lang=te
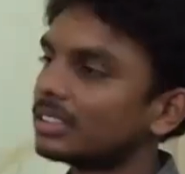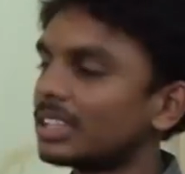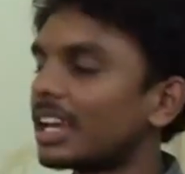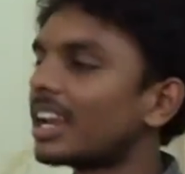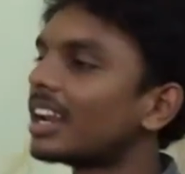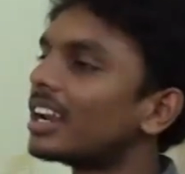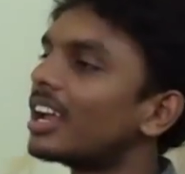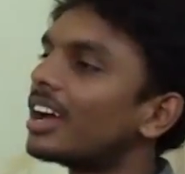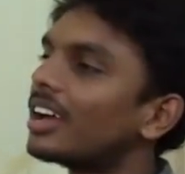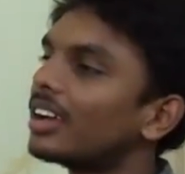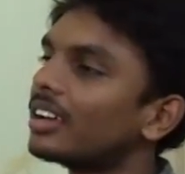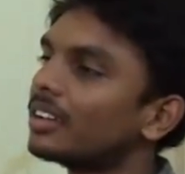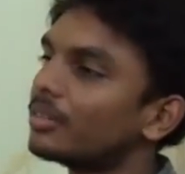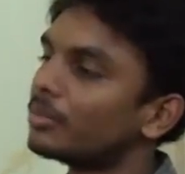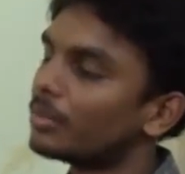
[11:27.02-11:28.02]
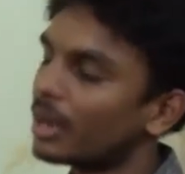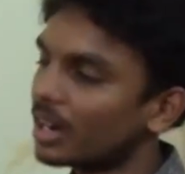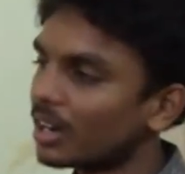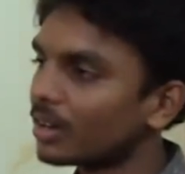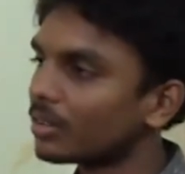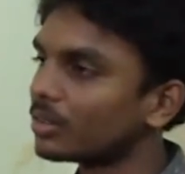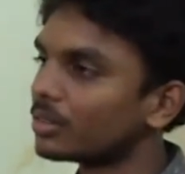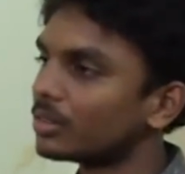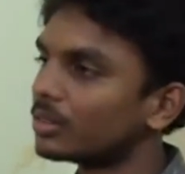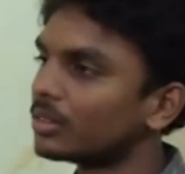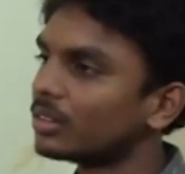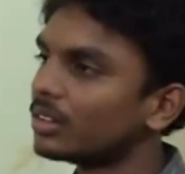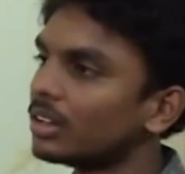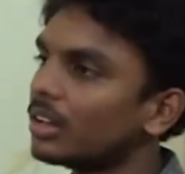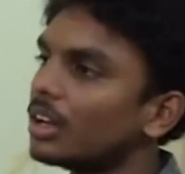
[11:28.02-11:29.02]
సరే అన్న మాట్లాడుకుందాం
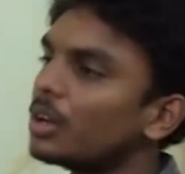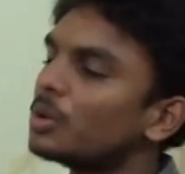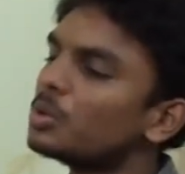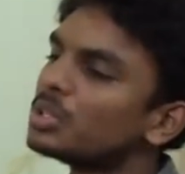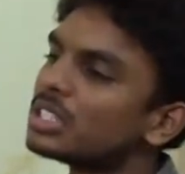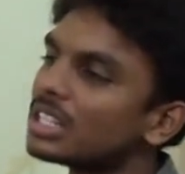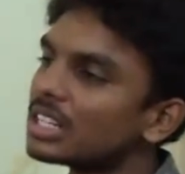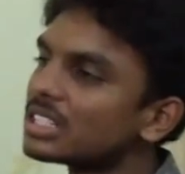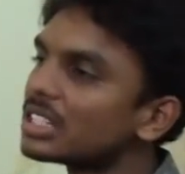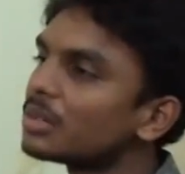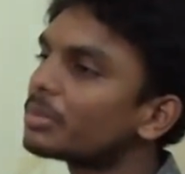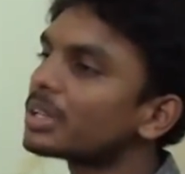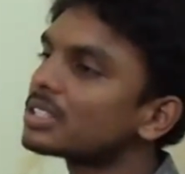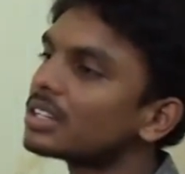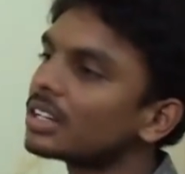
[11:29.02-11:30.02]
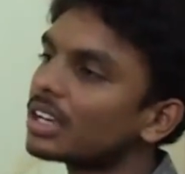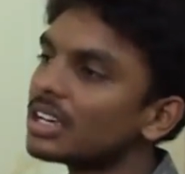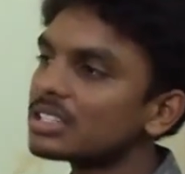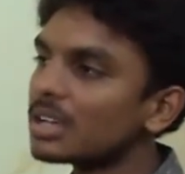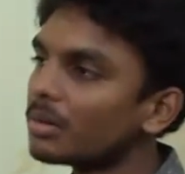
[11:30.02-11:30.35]
నువ్వు చిన్న చిన్న ప్రశ్నలకే